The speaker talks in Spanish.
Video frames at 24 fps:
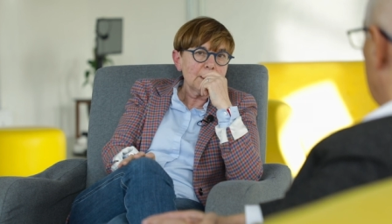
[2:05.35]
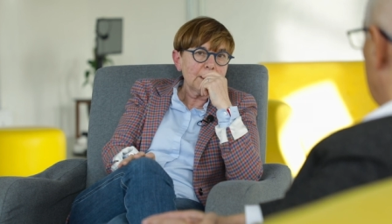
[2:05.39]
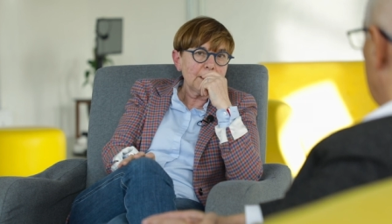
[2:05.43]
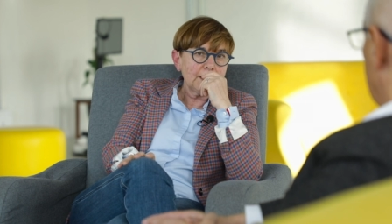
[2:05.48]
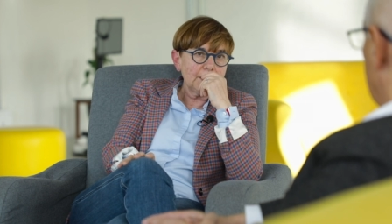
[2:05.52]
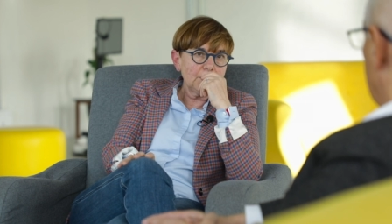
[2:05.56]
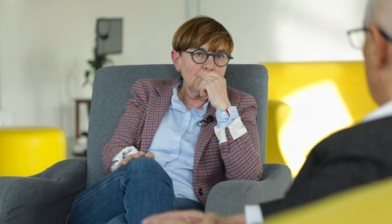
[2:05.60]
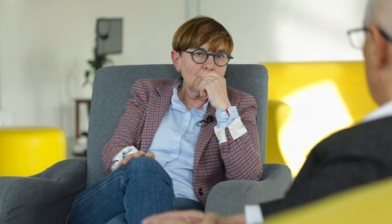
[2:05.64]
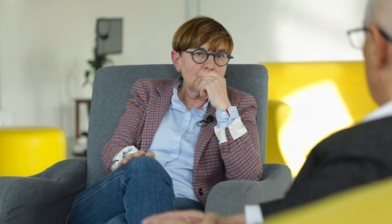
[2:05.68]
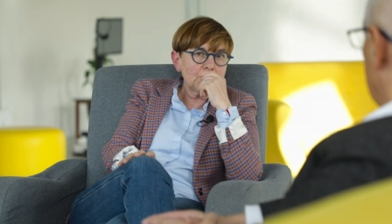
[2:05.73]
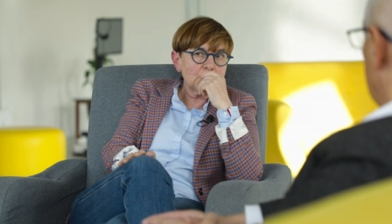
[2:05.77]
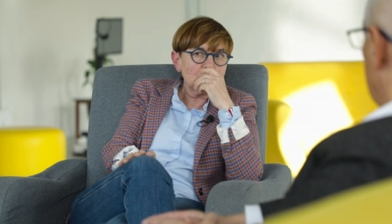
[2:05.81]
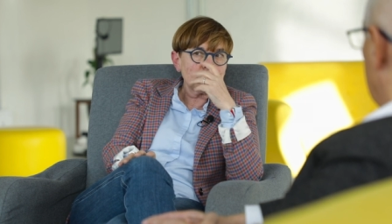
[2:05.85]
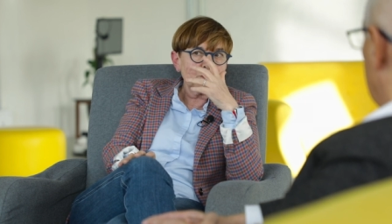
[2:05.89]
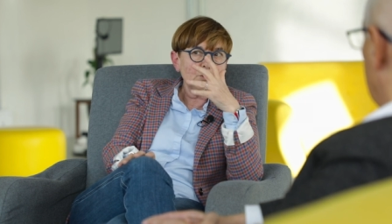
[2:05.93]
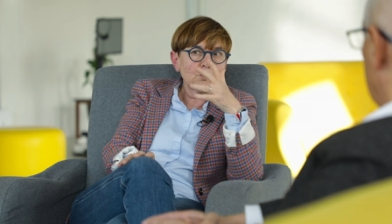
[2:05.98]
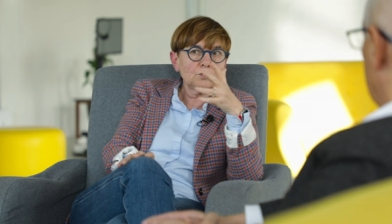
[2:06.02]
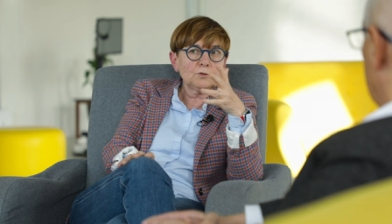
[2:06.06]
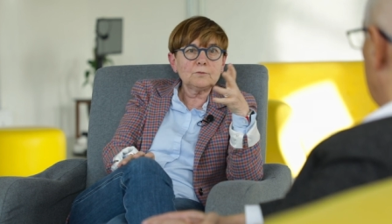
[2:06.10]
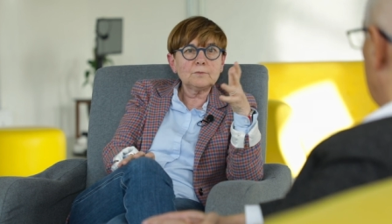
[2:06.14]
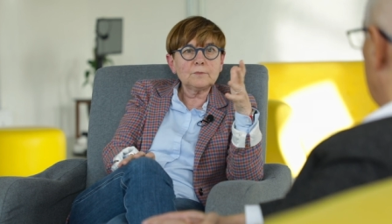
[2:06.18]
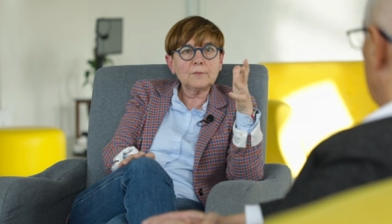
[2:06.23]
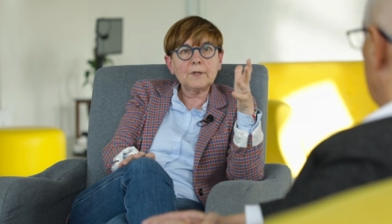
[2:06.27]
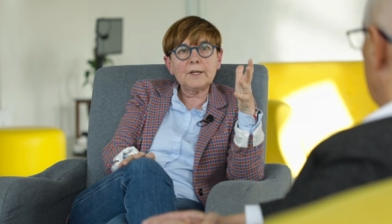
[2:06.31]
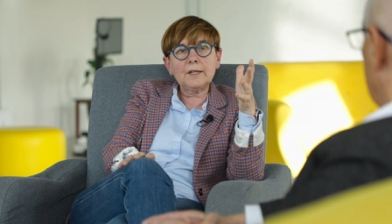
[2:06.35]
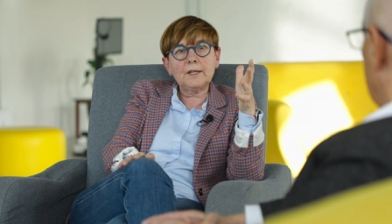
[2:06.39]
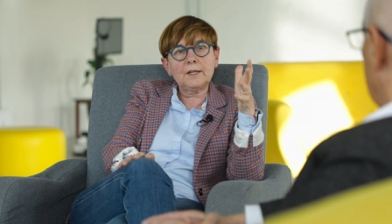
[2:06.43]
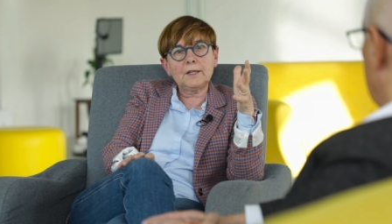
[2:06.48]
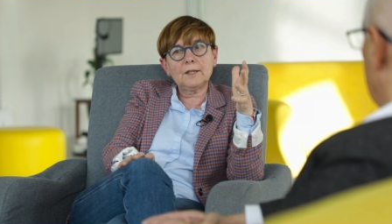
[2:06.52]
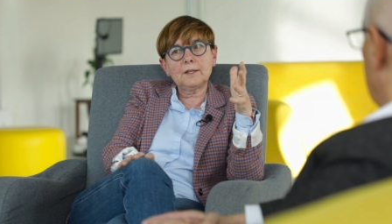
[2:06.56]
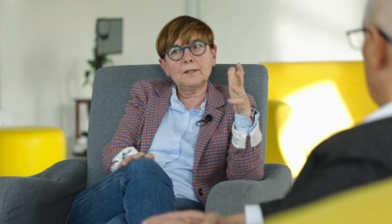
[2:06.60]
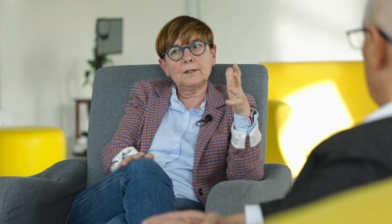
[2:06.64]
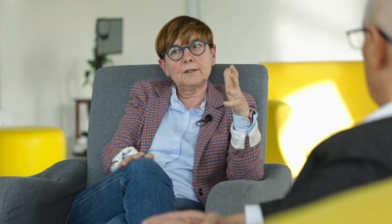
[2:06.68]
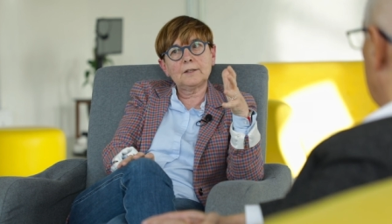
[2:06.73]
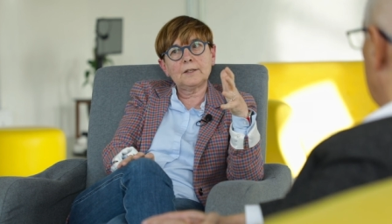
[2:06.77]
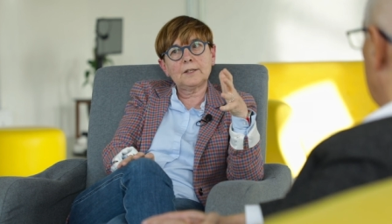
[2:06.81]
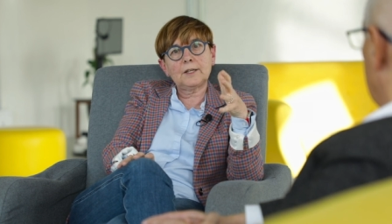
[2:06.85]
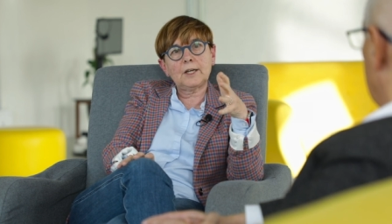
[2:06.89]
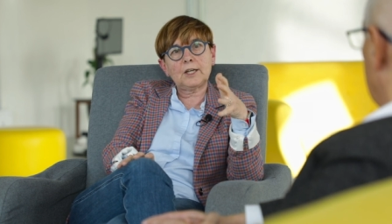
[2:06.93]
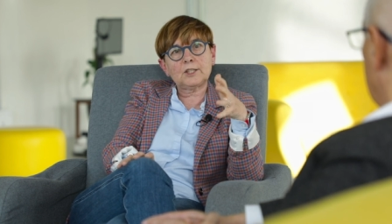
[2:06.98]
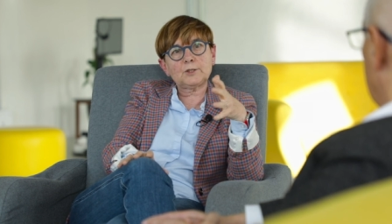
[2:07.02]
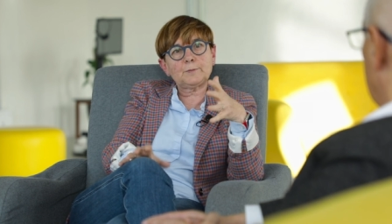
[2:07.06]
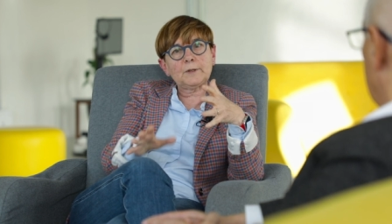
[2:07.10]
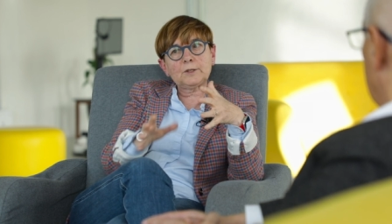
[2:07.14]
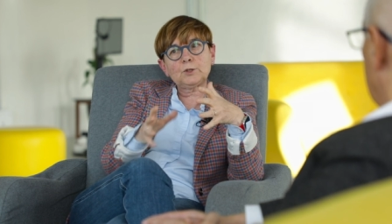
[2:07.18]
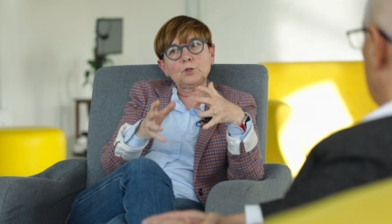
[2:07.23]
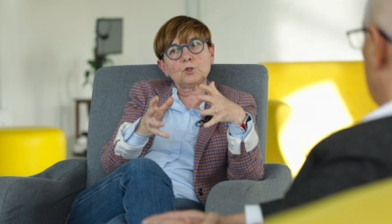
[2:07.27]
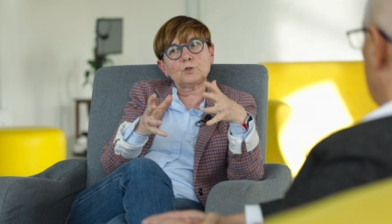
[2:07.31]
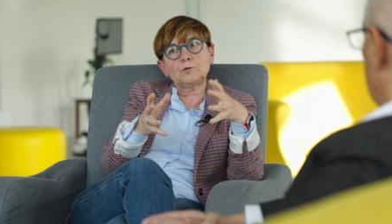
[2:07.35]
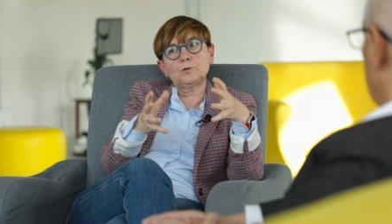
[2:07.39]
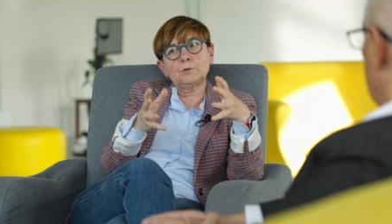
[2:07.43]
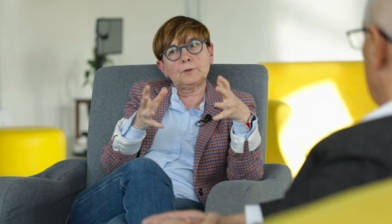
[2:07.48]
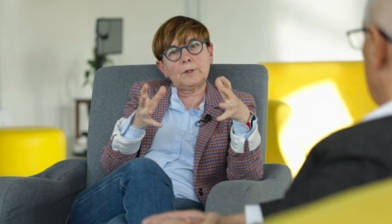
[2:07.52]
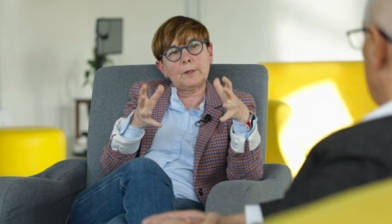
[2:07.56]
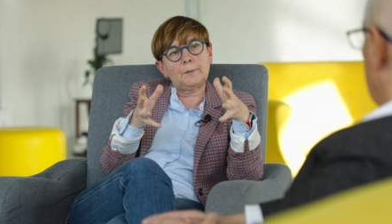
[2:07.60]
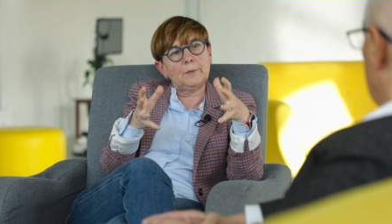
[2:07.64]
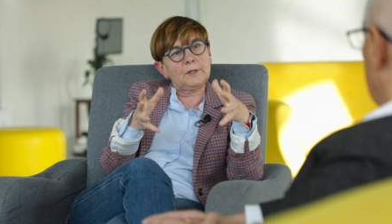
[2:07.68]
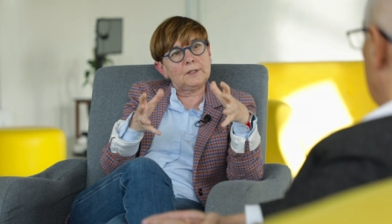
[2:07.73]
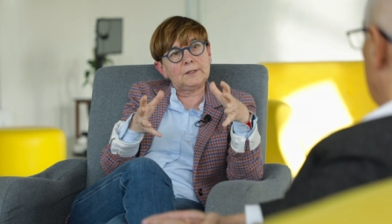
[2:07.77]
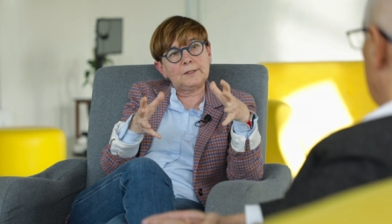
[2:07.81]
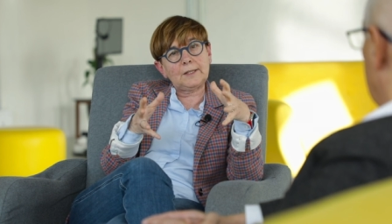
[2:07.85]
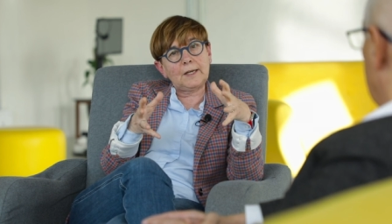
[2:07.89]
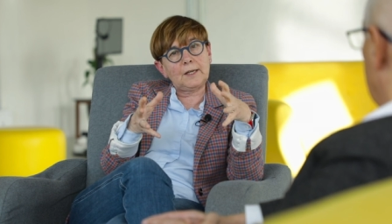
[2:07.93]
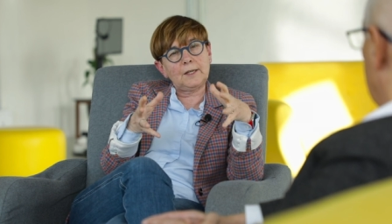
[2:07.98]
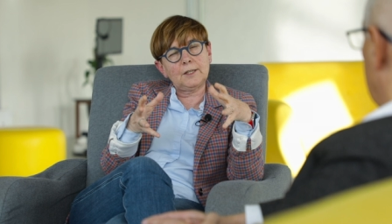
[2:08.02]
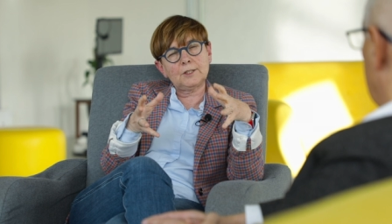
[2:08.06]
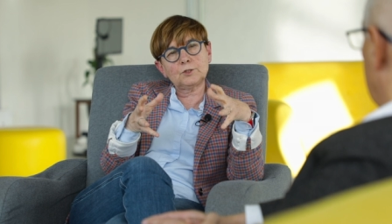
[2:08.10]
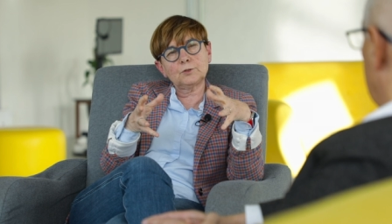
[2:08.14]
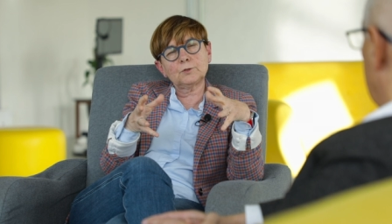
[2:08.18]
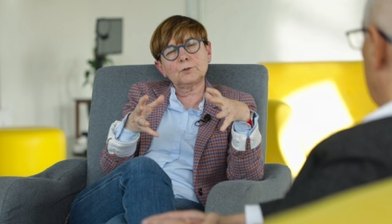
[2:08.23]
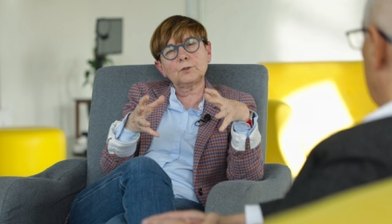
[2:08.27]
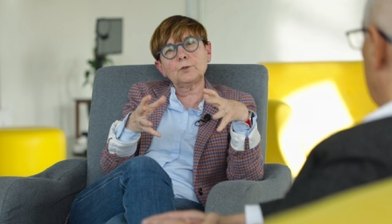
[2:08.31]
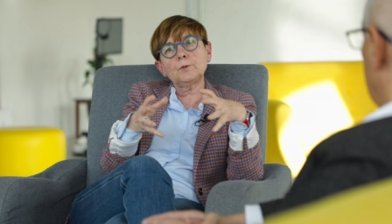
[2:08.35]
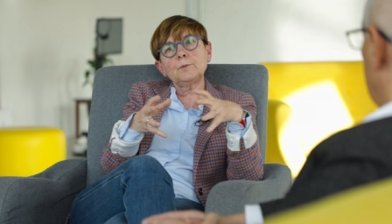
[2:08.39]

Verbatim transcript: creo que son aspectos fundamentales.